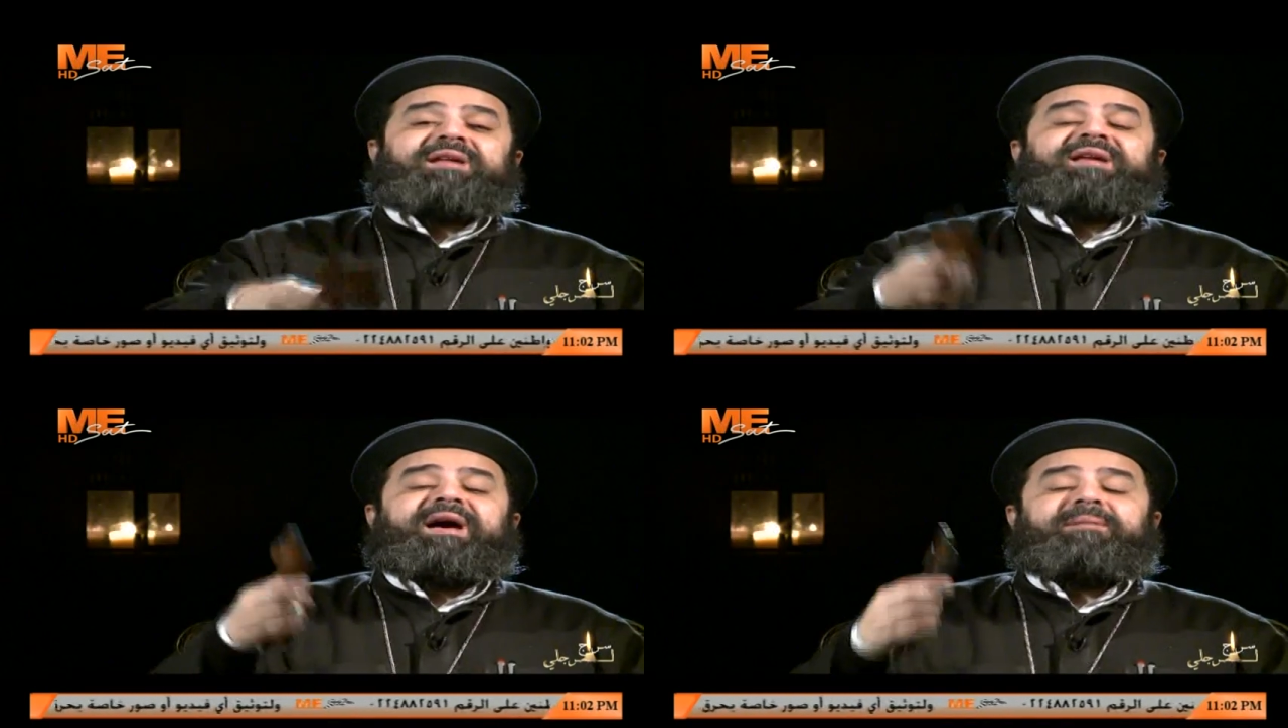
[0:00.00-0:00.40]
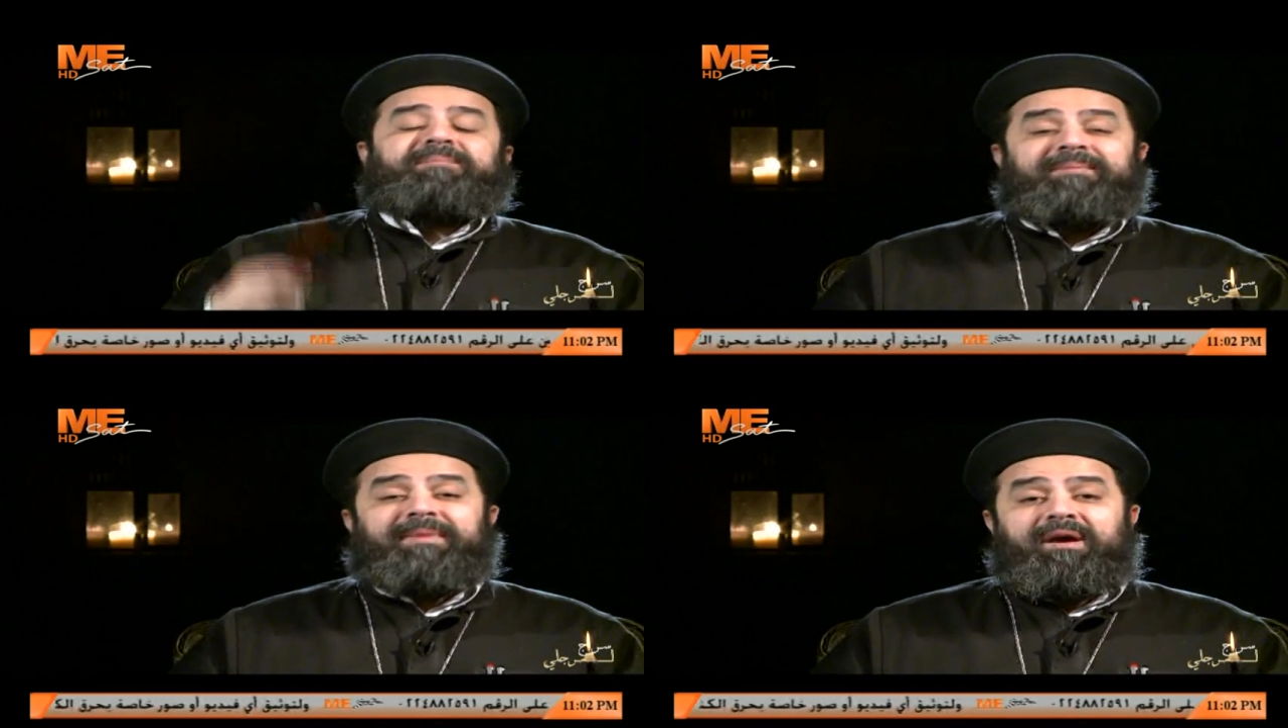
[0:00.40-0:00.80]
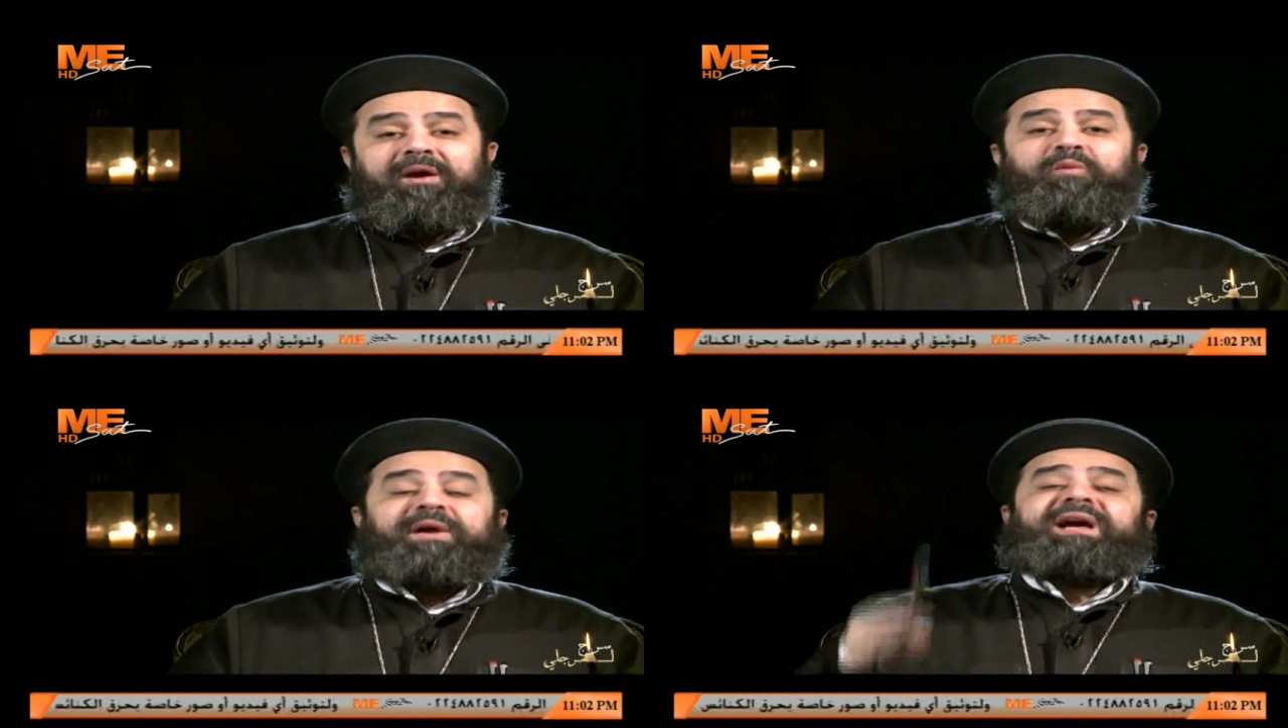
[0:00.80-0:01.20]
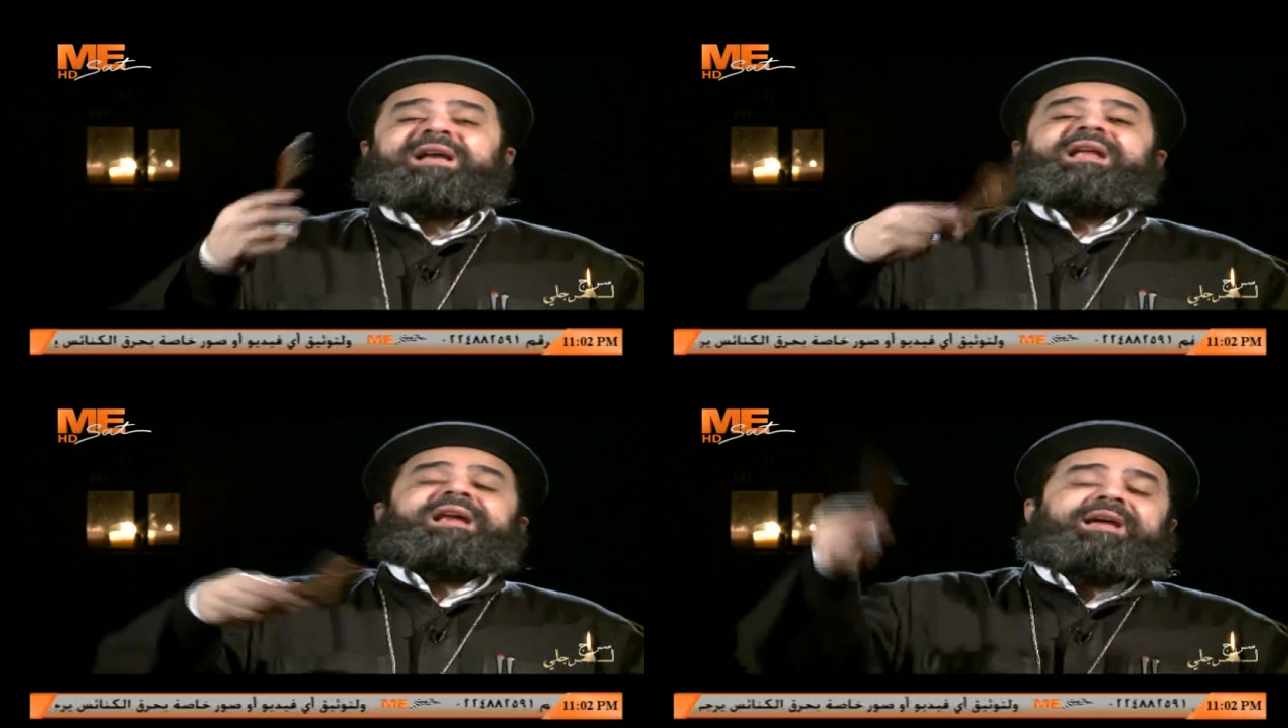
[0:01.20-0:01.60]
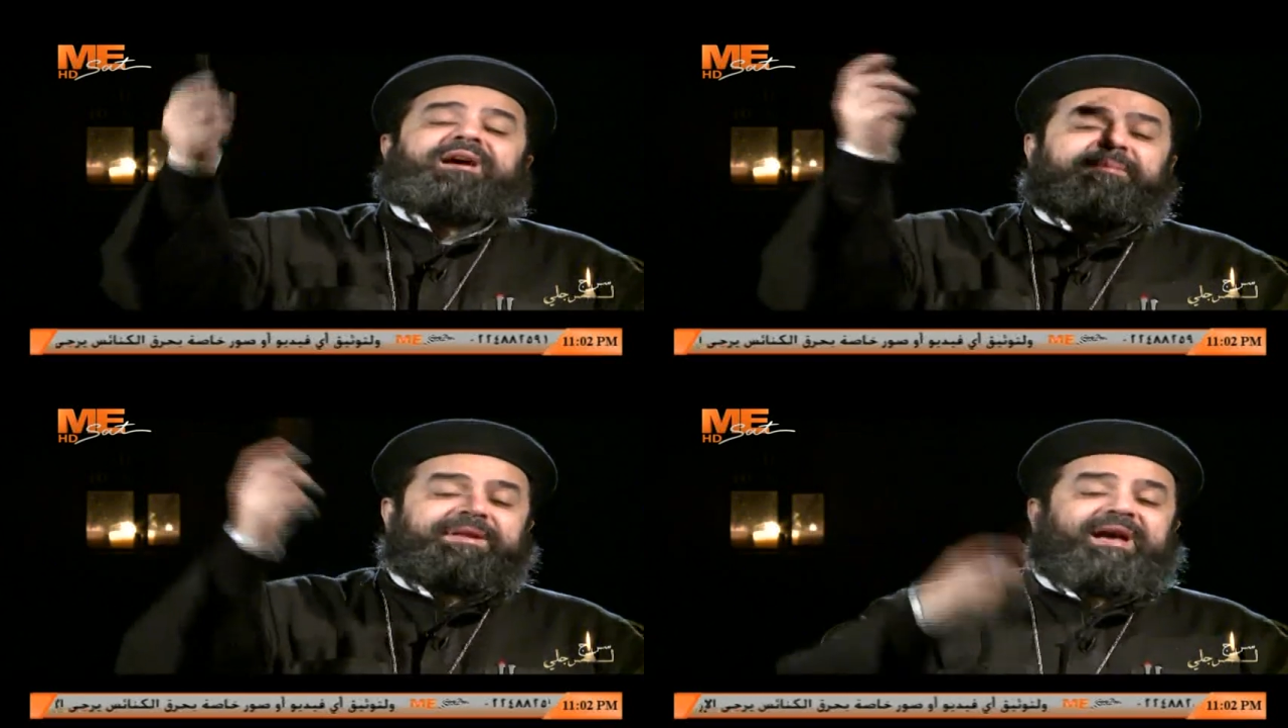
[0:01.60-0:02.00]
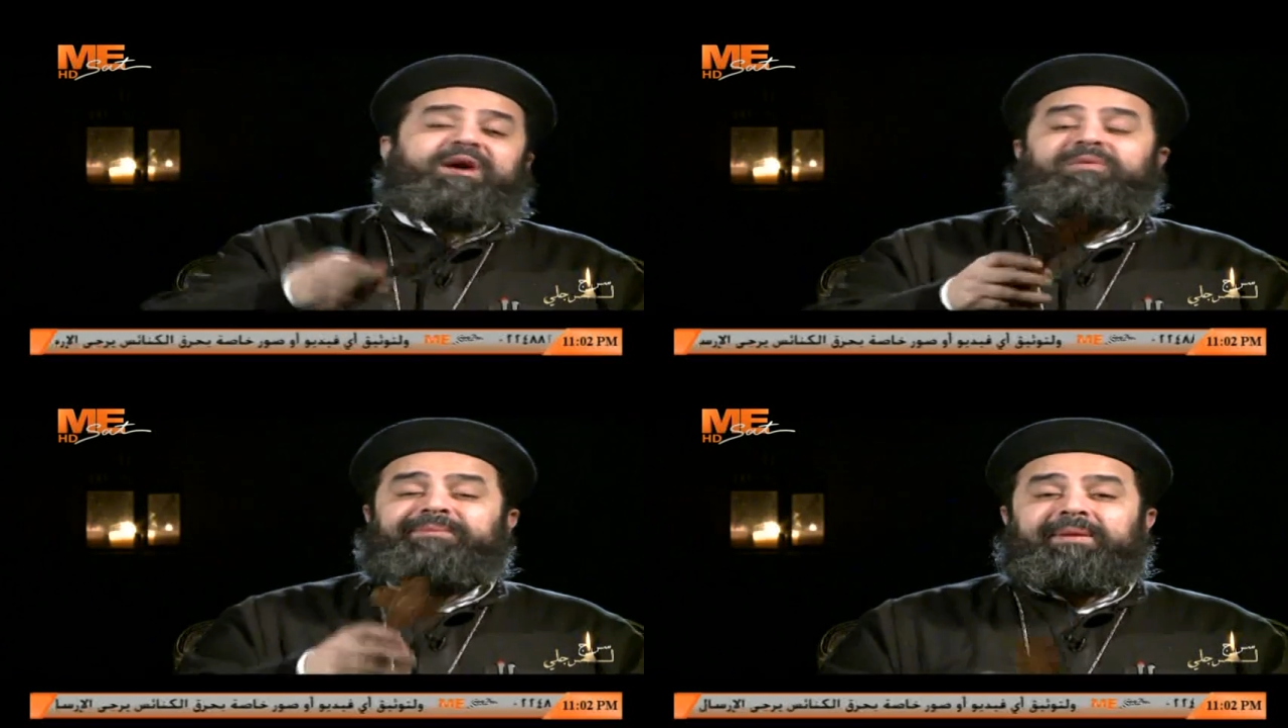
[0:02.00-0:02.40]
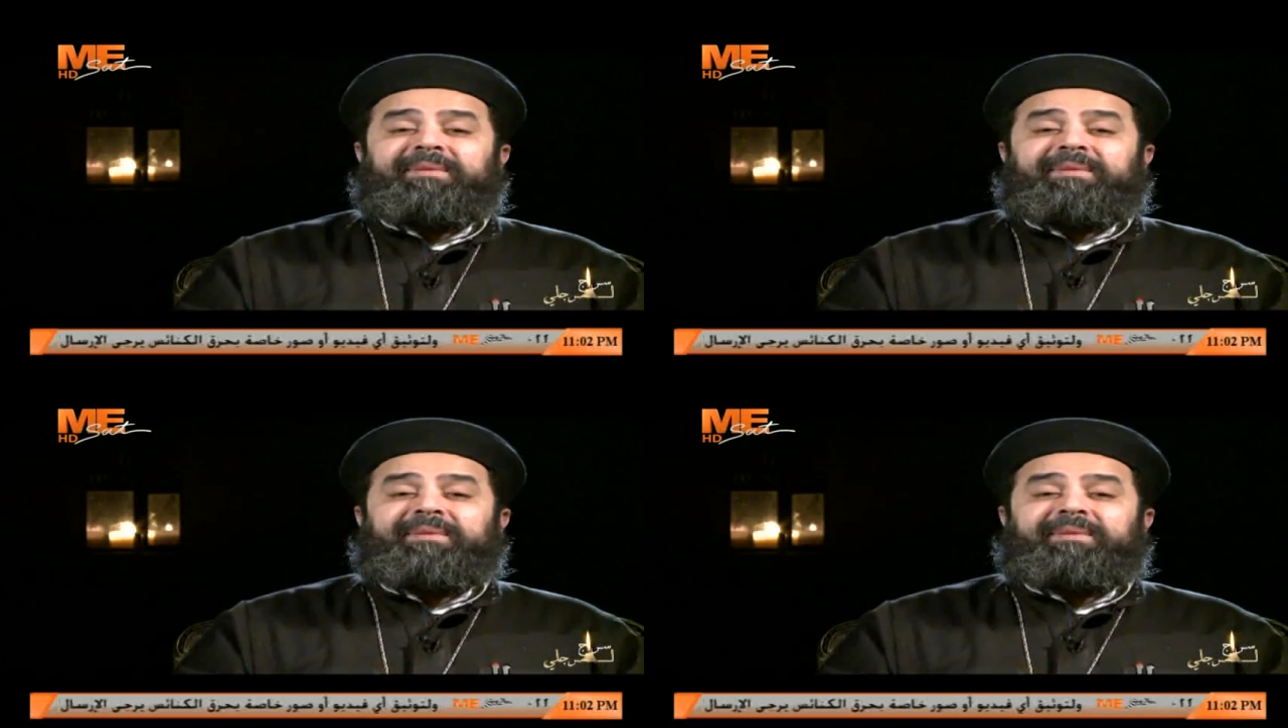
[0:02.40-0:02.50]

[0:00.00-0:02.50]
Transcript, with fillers: الذهب ويعلى العيار بتاعه